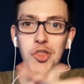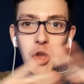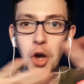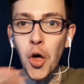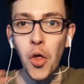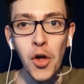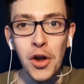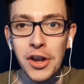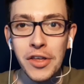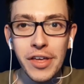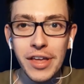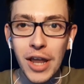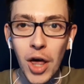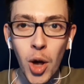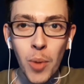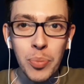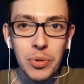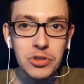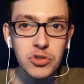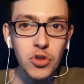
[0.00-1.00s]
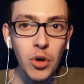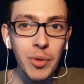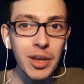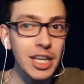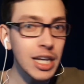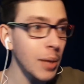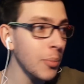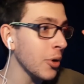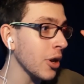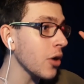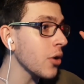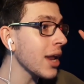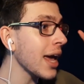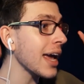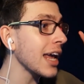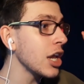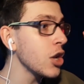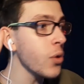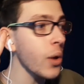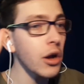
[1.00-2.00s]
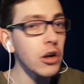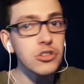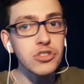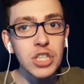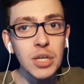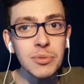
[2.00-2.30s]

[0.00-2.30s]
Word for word: Todo liderado por Sudamérica por ahora y luego